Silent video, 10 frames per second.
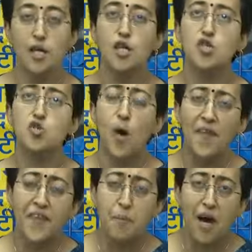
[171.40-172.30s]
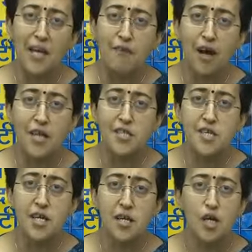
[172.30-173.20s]
स्वाति मालीवाल जी
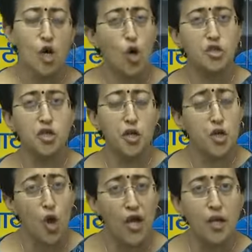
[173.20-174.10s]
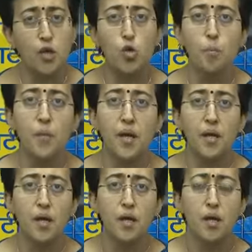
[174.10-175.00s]
उस ड्राइंग रूम में
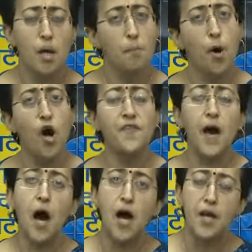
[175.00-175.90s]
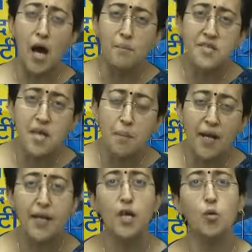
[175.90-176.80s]
बहुत आराम से
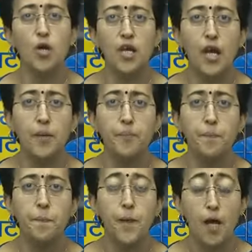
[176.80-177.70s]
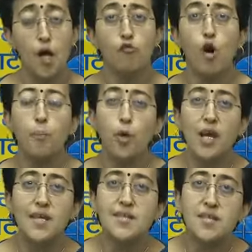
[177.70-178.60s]
बैठी हुई हैं वो
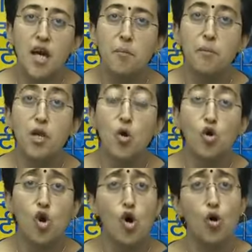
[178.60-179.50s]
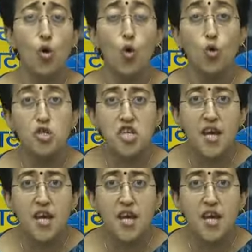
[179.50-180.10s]
पुलिस कर्मियों को ऊंची